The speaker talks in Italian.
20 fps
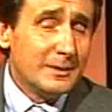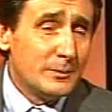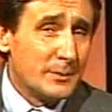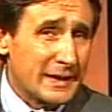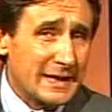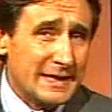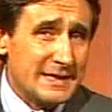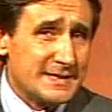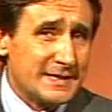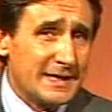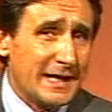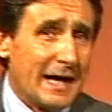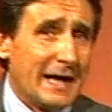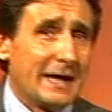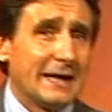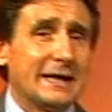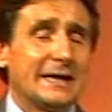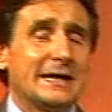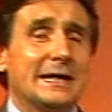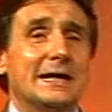presi
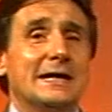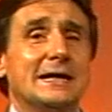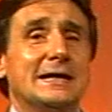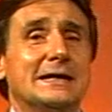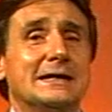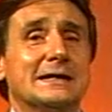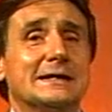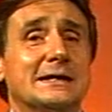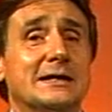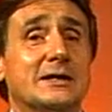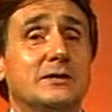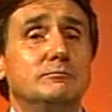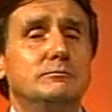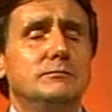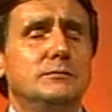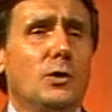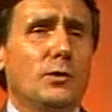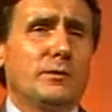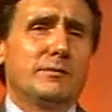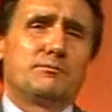anche eh,
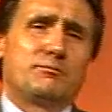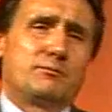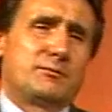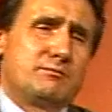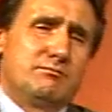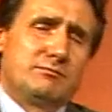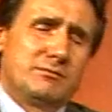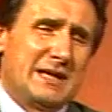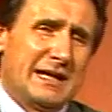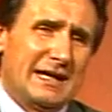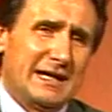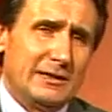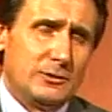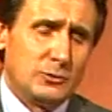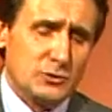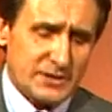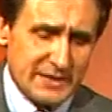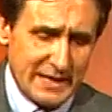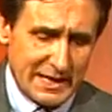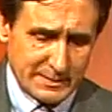non
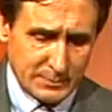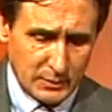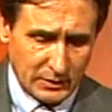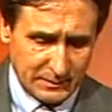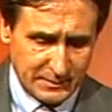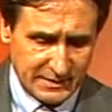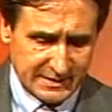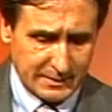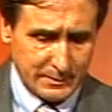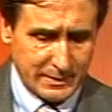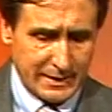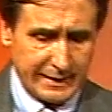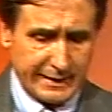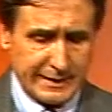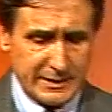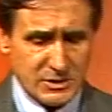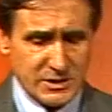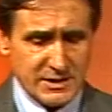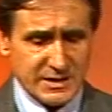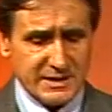dall'entusiasmo che mi sembra
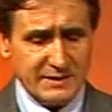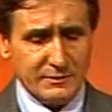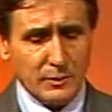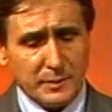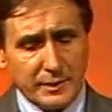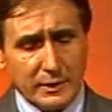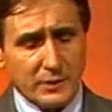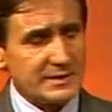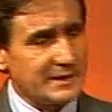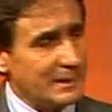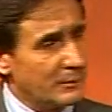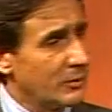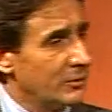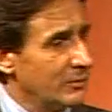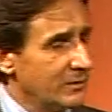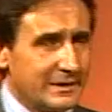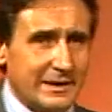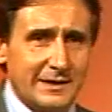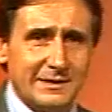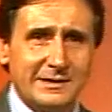anche eccessivo, però siamo
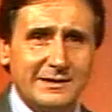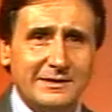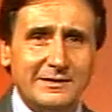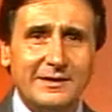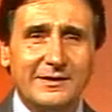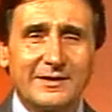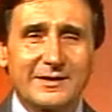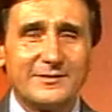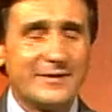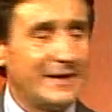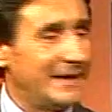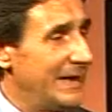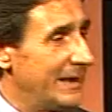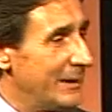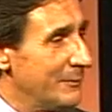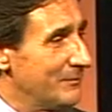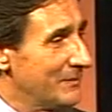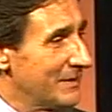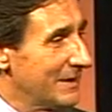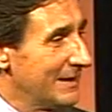contenti. Bene, che
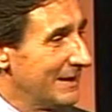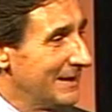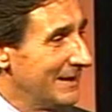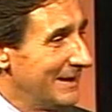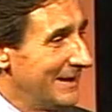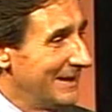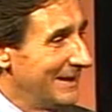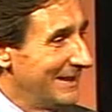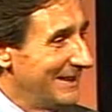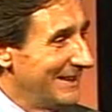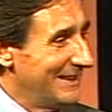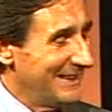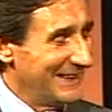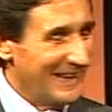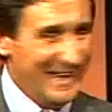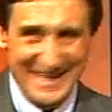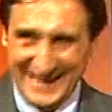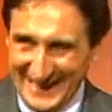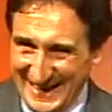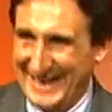abbiamo fatto un
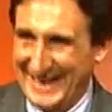partitone.